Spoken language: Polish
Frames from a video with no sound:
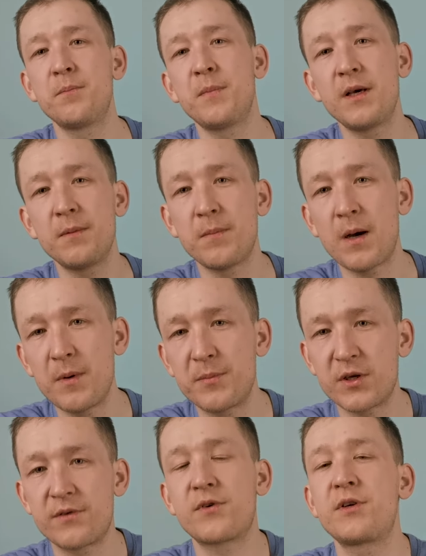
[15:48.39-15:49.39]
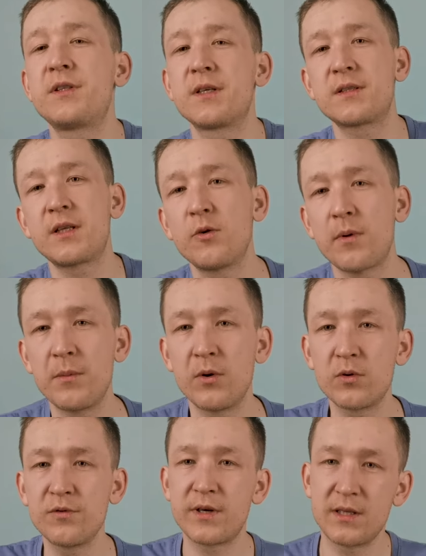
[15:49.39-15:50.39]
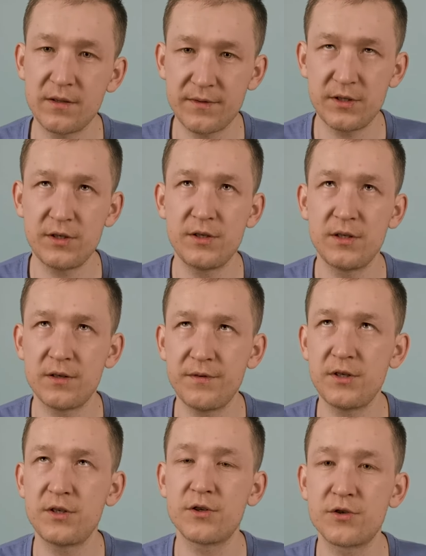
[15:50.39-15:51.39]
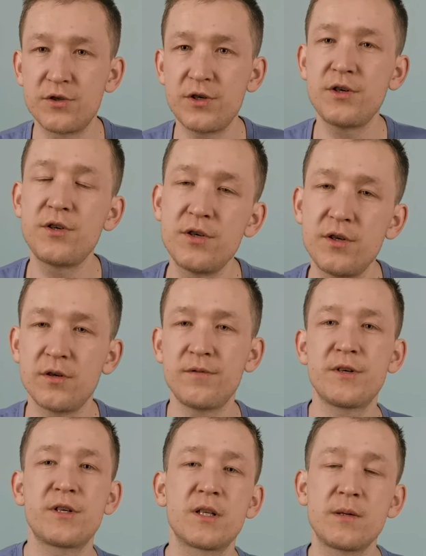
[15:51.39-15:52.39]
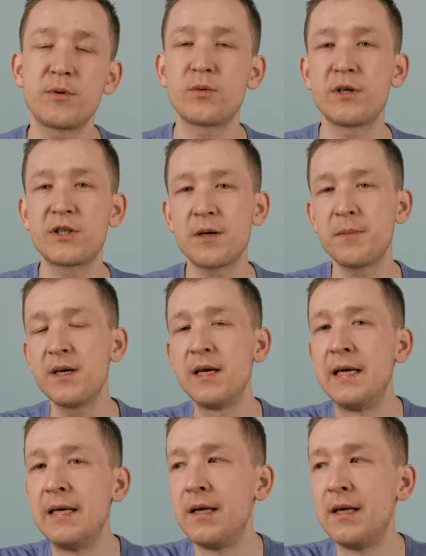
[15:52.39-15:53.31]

My mamy przetwornicę z tyłu, mamy lodówkę na, 20, na 230 i ją właśnie tam podłączamy.